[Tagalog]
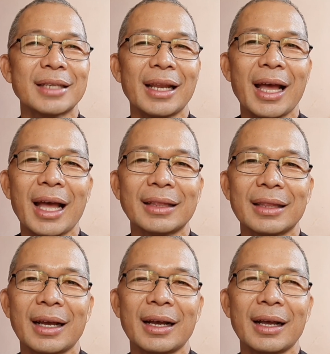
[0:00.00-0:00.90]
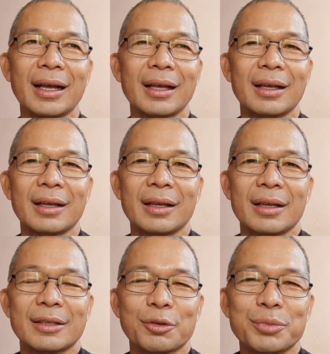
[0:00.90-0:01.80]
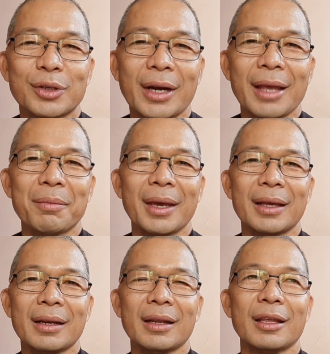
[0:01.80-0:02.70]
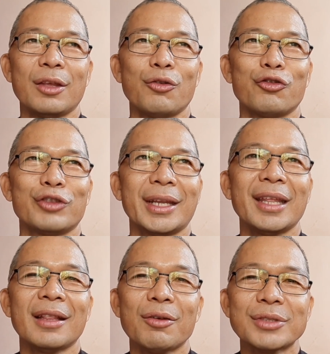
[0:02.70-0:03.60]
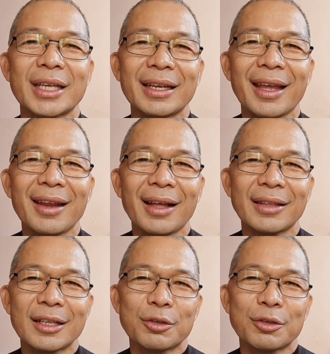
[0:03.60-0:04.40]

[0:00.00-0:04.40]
sa lahat ng uh, subscriber Yung 3,900